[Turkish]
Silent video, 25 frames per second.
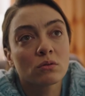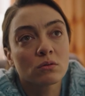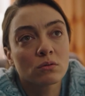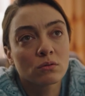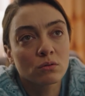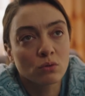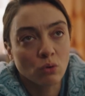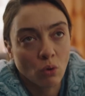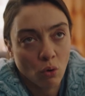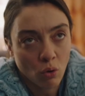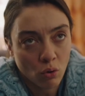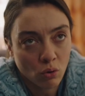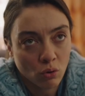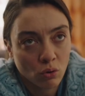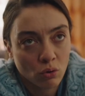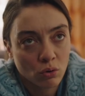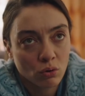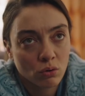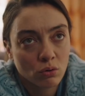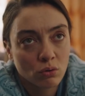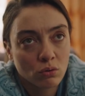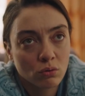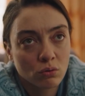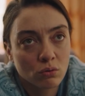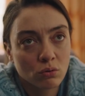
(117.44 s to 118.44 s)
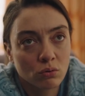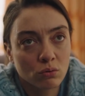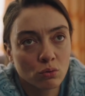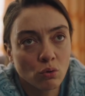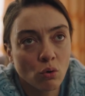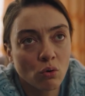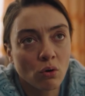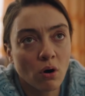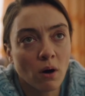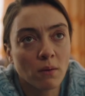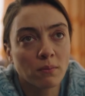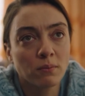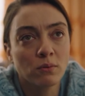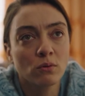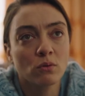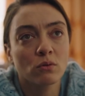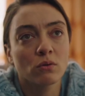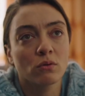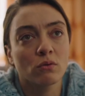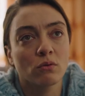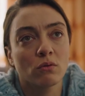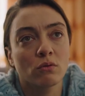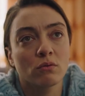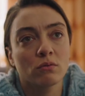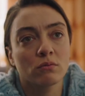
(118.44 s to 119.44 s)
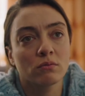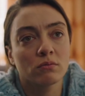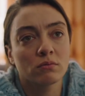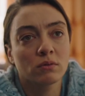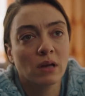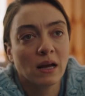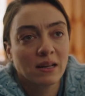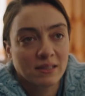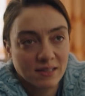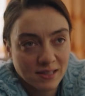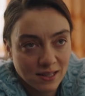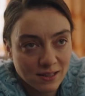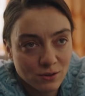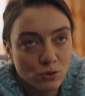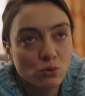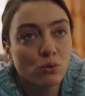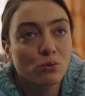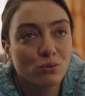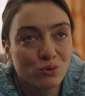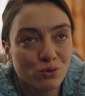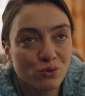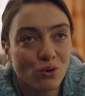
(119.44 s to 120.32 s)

yok. Yok abla yani seni çok